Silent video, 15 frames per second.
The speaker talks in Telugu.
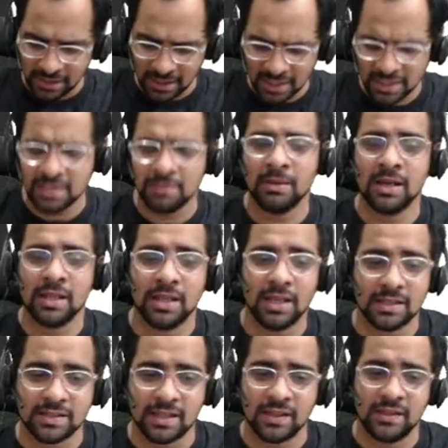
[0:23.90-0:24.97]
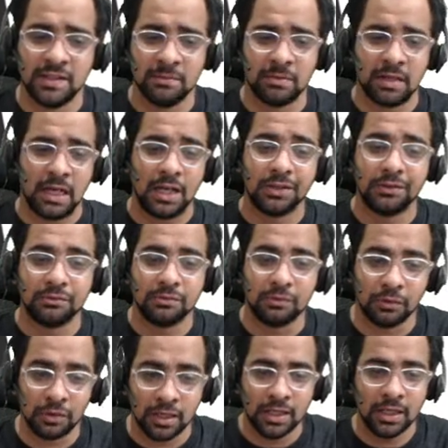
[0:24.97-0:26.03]
ఏది మనకి అసాధ్యం కాదు
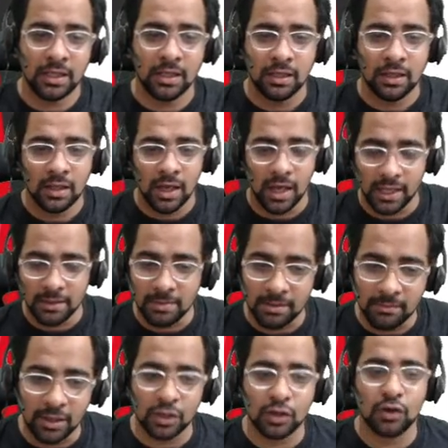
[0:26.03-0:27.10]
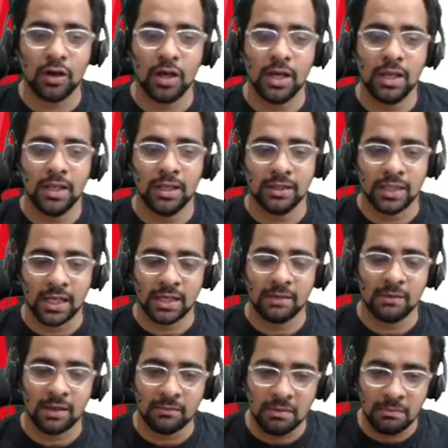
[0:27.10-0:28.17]
ఓన్లీ అది మనం అనుకోవాలి దాన్ని
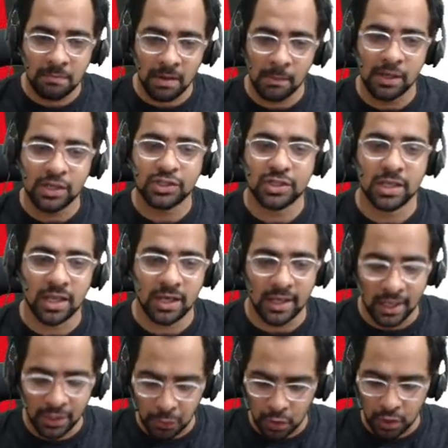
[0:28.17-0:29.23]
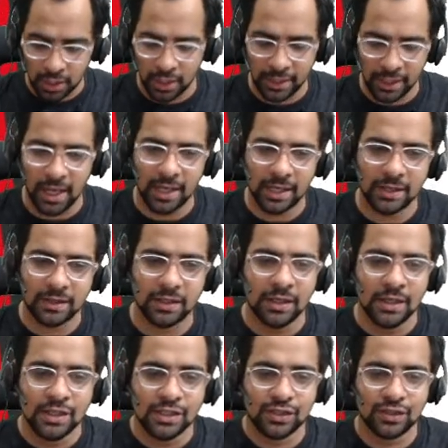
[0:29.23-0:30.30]
మనం ఇంప్లిమెంట్ చేయాలి అది ఒక్కటే ఆగింది
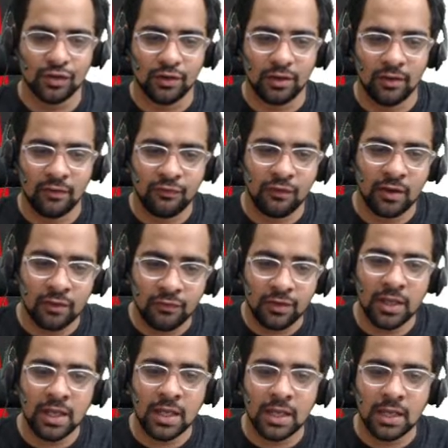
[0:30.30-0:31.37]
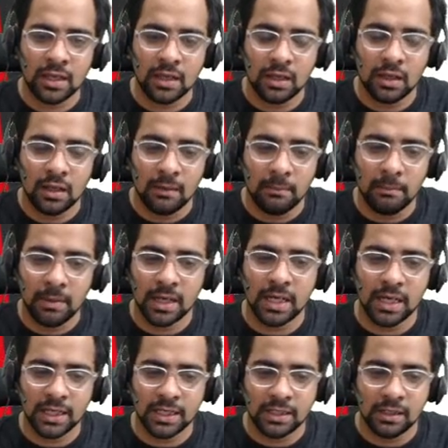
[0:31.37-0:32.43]
సో ఇఫ్ వీ మేక్
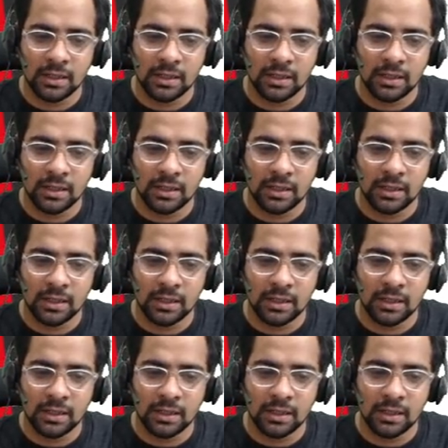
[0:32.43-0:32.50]
ఇట్